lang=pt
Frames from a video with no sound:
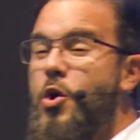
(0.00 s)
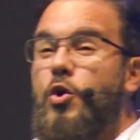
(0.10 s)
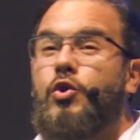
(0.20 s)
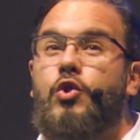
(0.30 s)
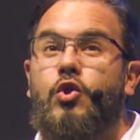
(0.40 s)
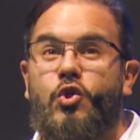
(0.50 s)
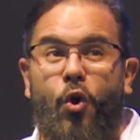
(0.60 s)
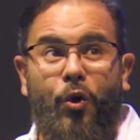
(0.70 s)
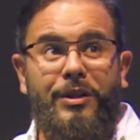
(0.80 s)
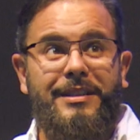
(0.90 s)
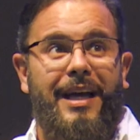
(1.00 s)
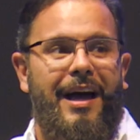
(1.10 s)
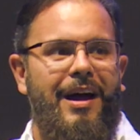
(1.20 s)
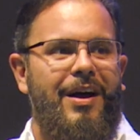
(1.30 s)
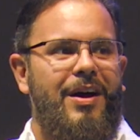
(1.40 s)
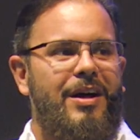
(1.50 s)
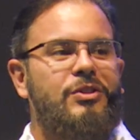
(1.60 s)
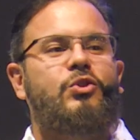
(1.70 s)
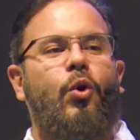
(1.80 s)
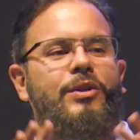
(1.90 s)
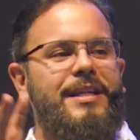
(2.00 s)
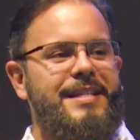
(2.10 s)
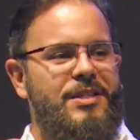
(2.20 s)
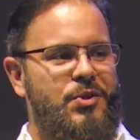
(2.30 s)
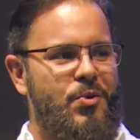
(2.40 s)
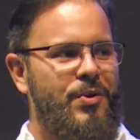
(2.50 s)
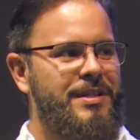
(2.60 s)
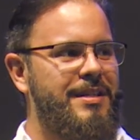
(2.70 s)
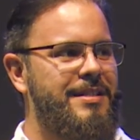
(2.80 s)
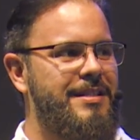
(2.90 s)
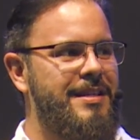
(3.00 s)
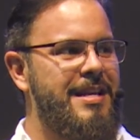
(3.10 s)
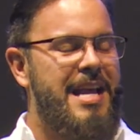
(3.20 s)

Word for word: sonda todas as coisas.